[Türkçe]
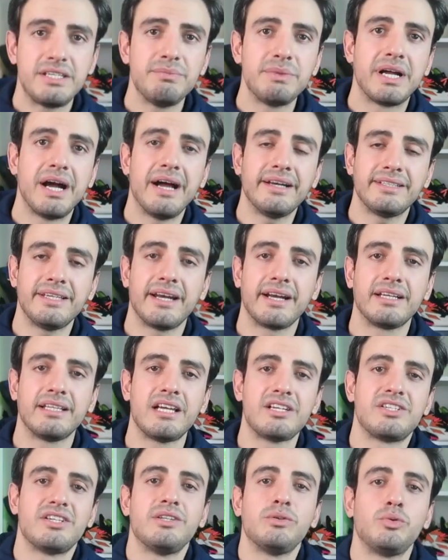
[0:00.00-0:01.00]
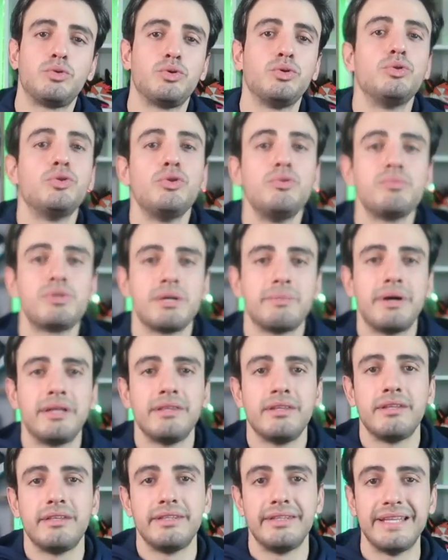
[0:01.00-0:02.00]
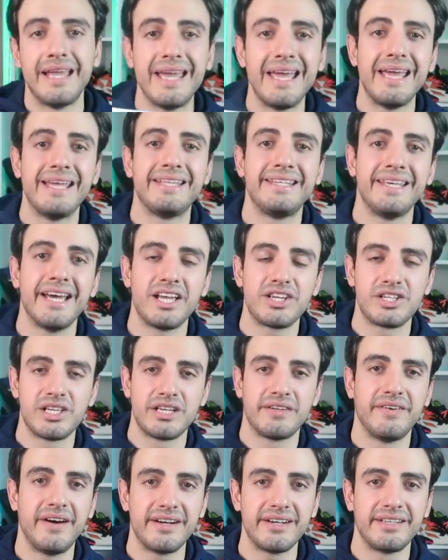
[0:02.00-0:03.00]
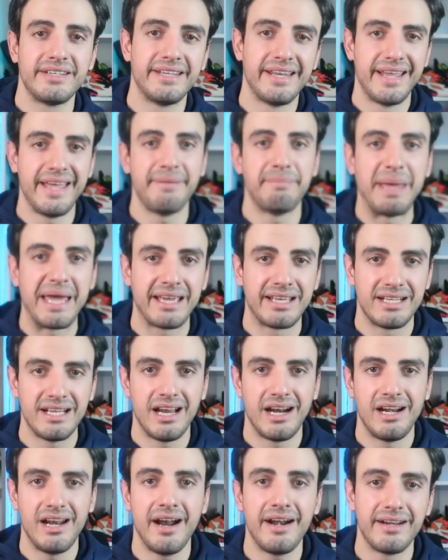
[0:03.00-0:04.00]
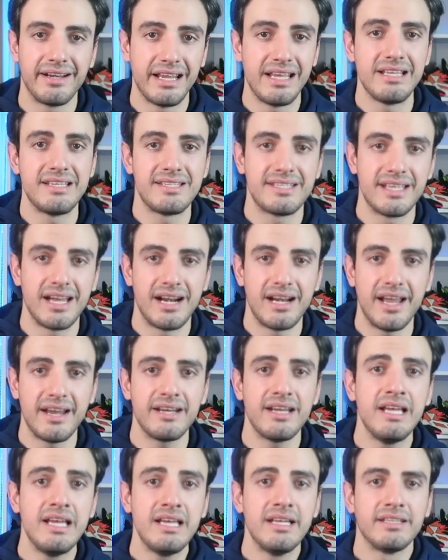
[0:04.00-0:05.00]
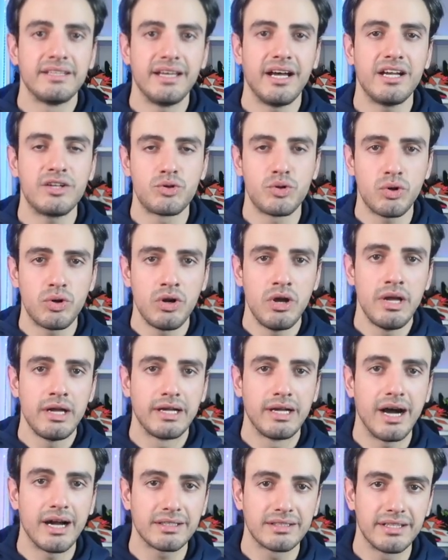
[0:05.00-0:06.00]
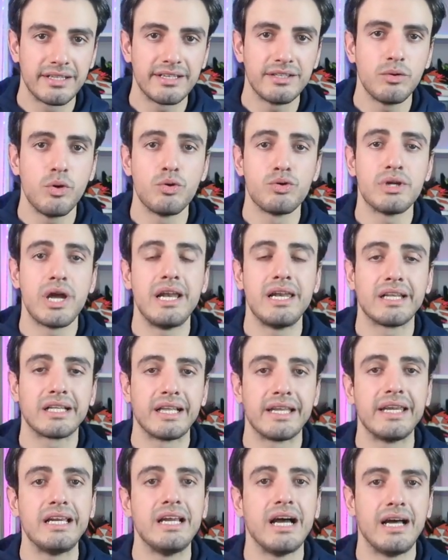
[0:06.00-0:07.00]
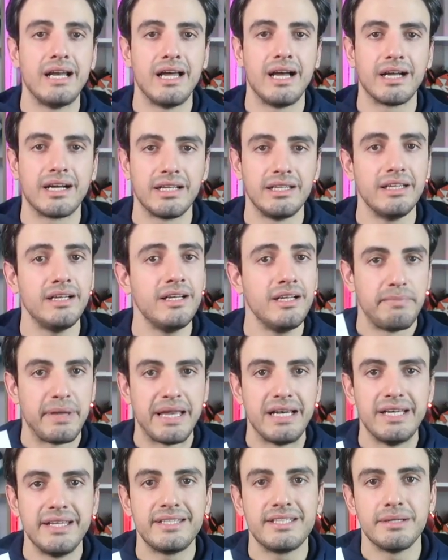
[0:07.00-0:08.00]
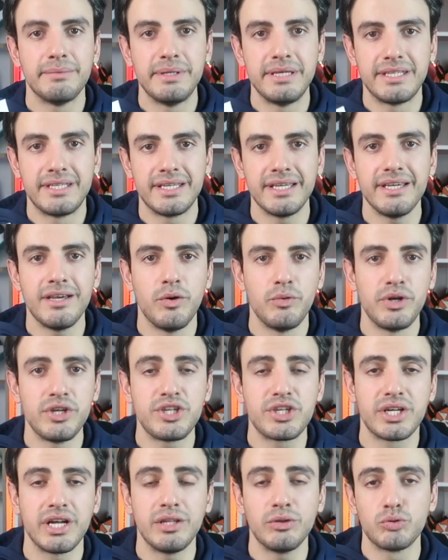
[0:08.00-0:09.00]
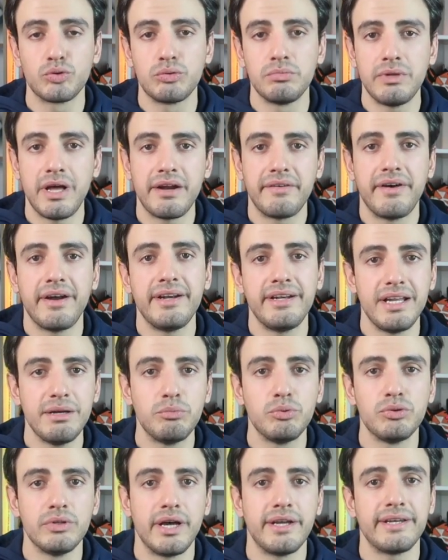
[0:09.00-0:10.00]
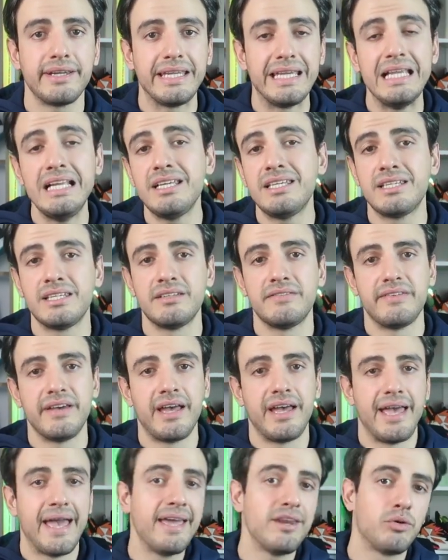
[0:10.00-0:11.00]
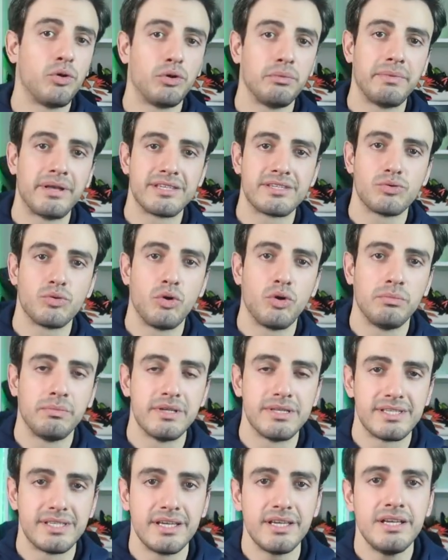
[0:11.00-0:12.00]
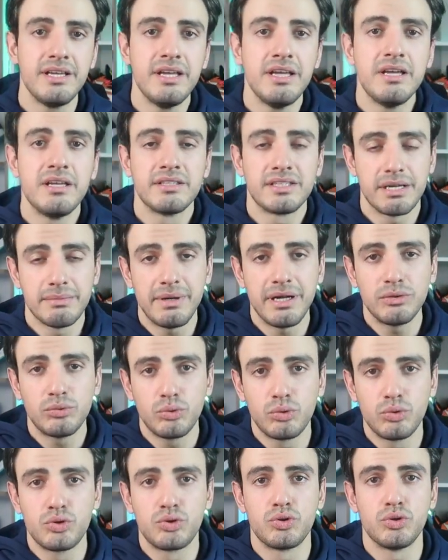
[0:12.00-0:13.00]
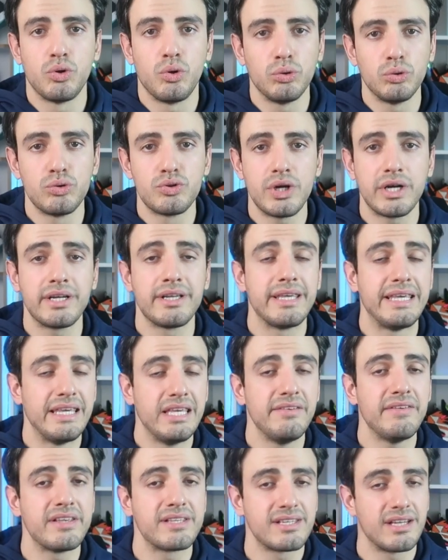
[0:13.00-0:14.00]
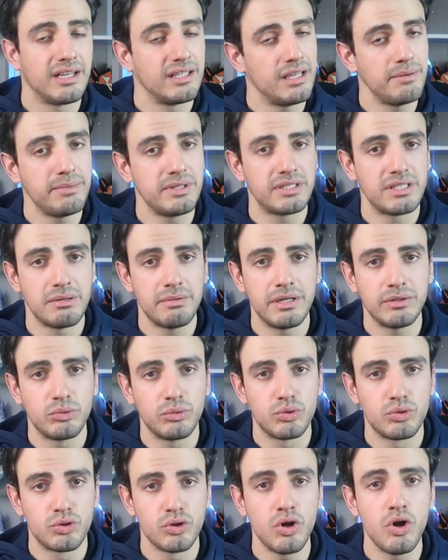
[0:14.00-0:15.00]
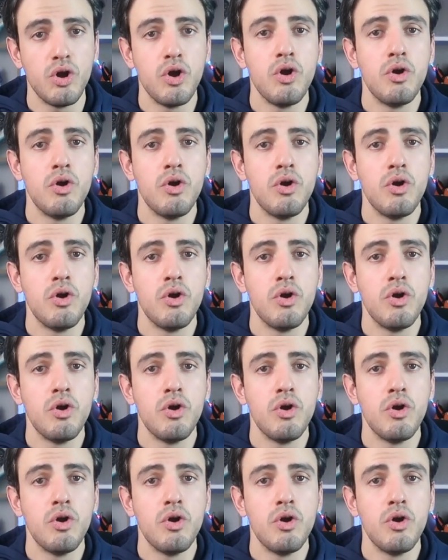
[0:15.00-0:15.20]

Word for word: şimdi Garter arkadaşlarını düşündüğüm zaman neye ihtiyaçları var, ne beklerler, ne isterler daha çok guardların özellikleriyle alakalı belli tabii ki öne çıkan durumlar var. Ne bunlar? İlk ve en olmazsa olmazı taban tutuşu olacak. iyi ve sağlam bir taban tutuşu